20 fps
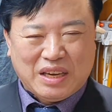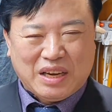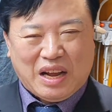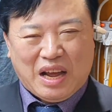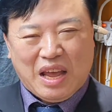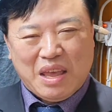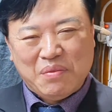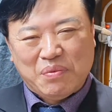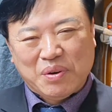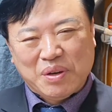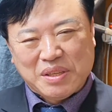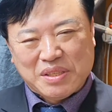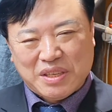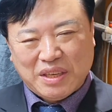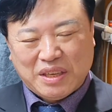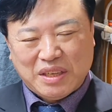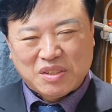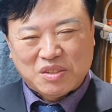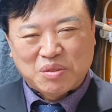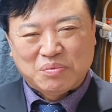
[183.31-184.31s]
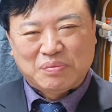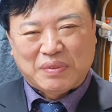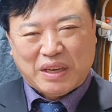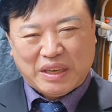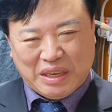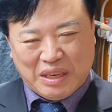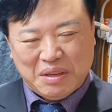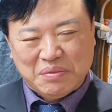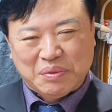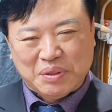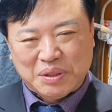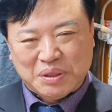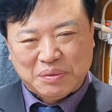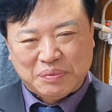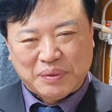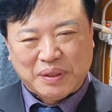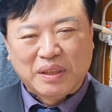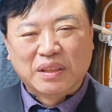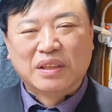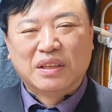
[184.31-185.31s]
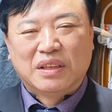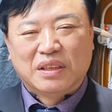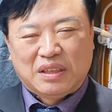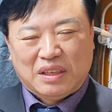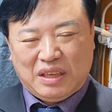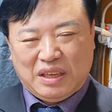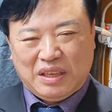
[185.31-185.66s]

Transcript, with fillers: 아이보리색을 좀 많이 입으시면 어,